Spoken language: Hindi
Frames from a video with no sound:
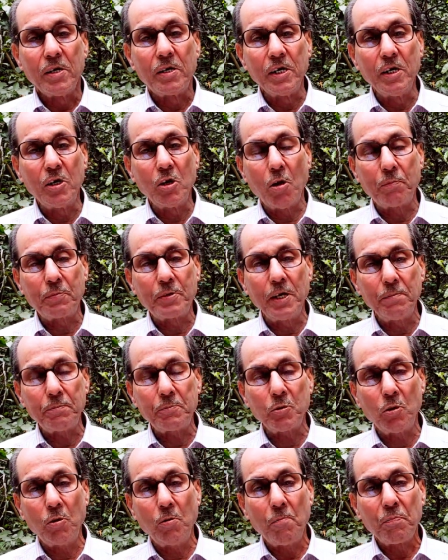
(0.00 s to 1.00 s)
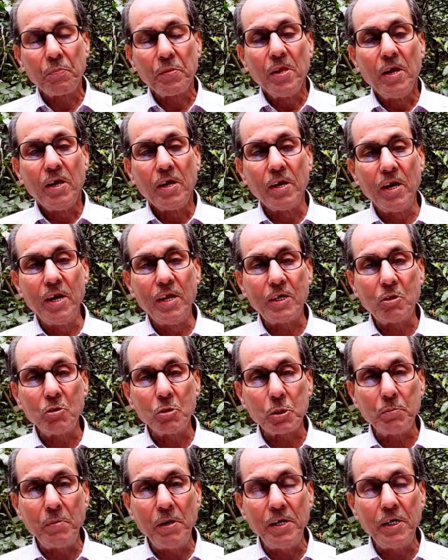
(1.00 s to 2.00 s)
डीड ऑफ गिफ्ट हो
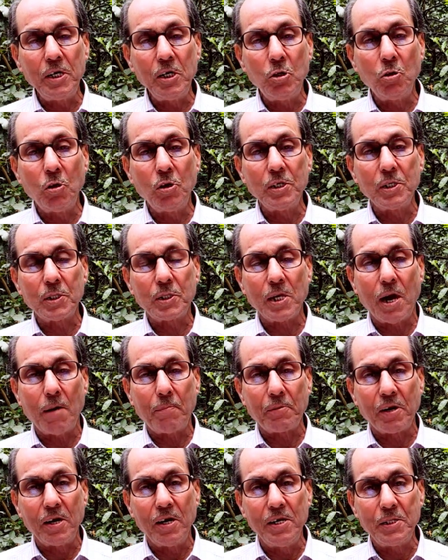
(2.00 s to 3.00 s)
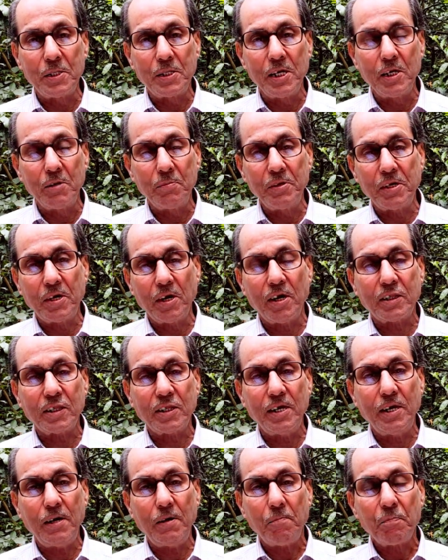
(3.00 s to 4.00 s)
रिलिक्विशमेंट डीड हो जिसे आप रिलीज डीड भी
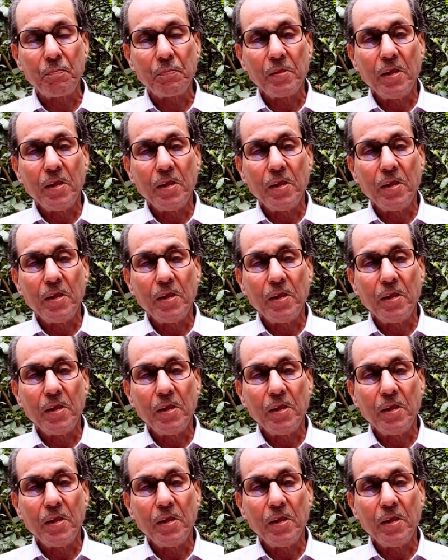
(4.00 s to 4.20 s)
कहते हैं